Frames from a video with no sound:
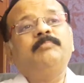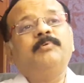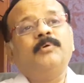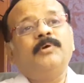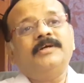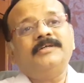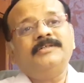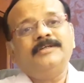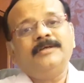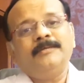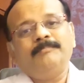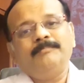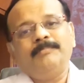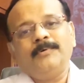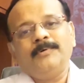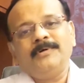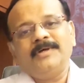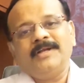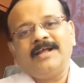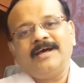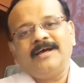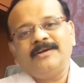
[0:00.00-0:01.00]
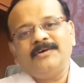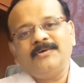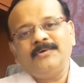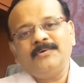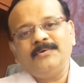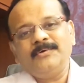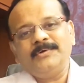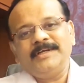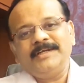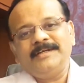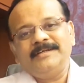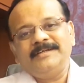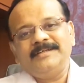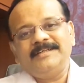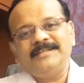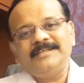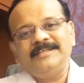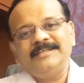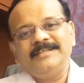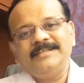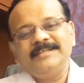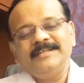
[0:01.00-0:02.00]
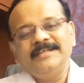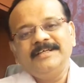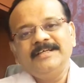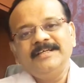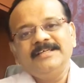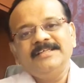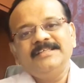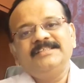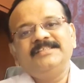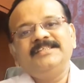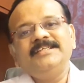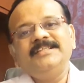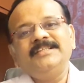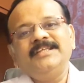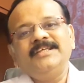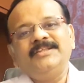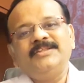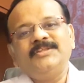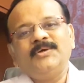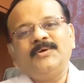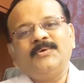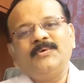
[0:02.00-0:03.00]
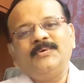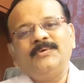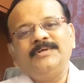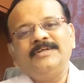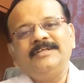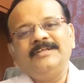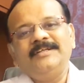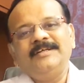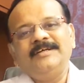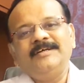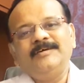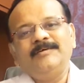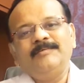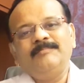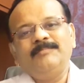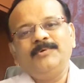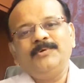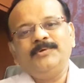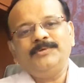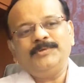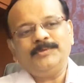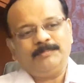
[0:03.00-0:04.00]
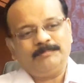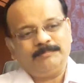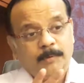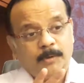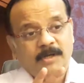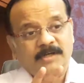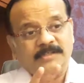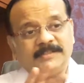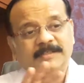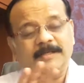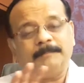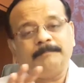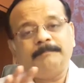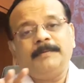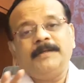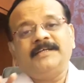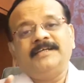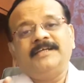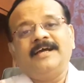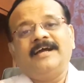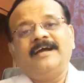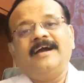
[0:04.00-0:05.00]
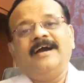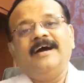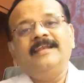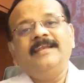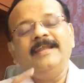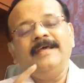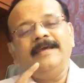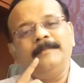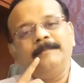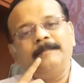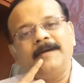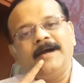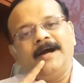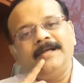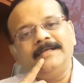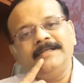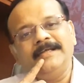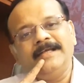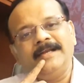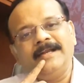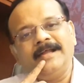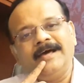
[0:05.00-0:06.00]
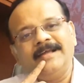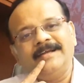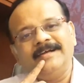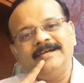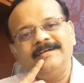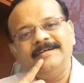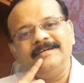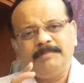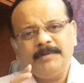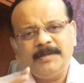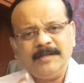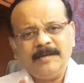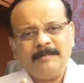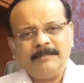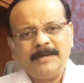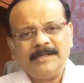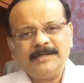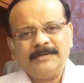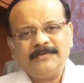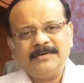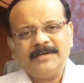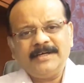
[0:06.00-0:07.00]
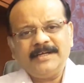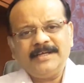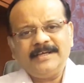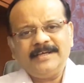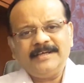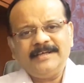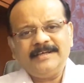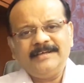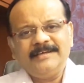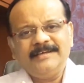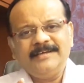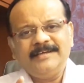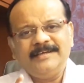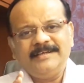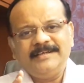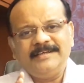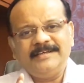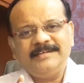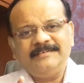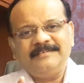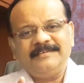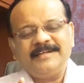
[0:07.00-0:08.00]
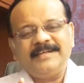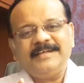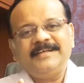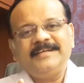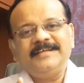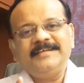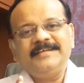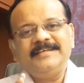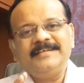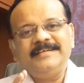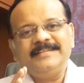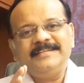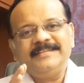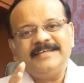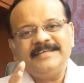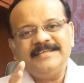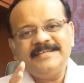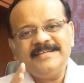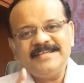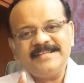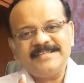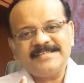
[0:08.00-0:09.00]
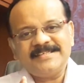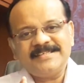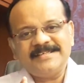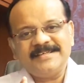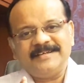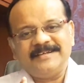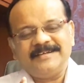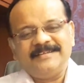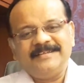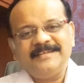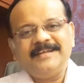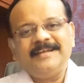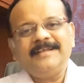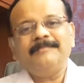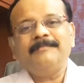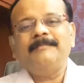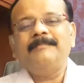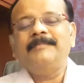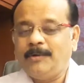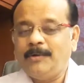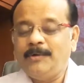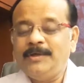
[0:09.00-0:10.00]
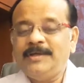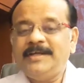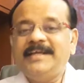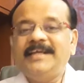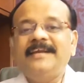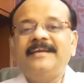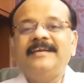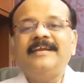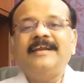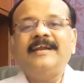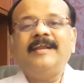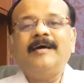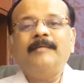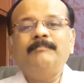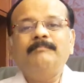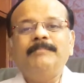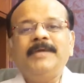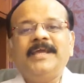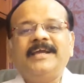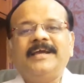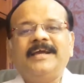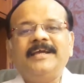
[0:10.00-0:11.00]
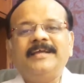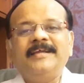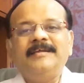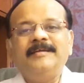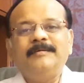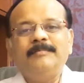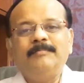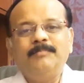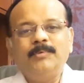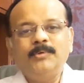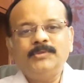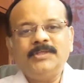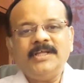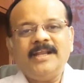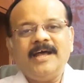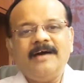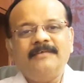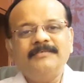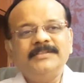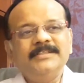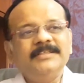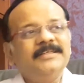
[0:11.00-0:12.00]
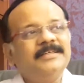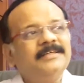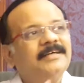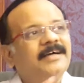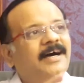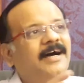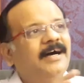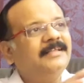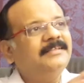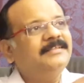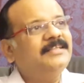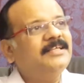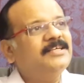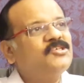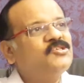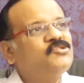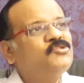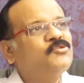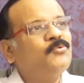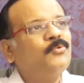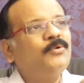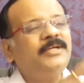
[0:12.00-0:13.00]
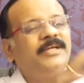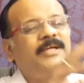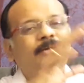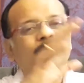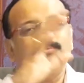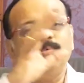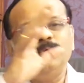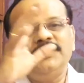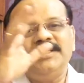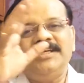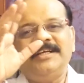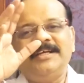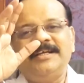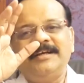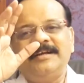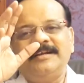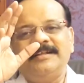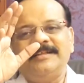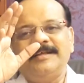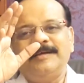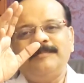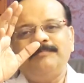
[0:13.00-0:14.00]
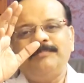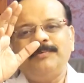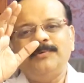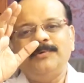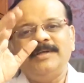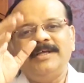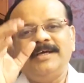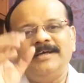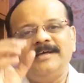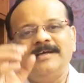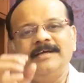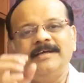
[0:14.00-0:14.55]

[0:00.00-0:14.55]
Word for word: புரட்ட போகிறார்களோ என்று சிந்தித்து கொண்டு பொழுது புரட்டப்பட்ட கல்லை காண்கிறார்கள் பிரியமானவர்களே இன்றைக்கு இந்த ஈஸ்டர் தினம் கொடுக்கின்ற நம்பிக்கை முதலாவது அந்த சூரியன் உதிக்கின்றதைப் போல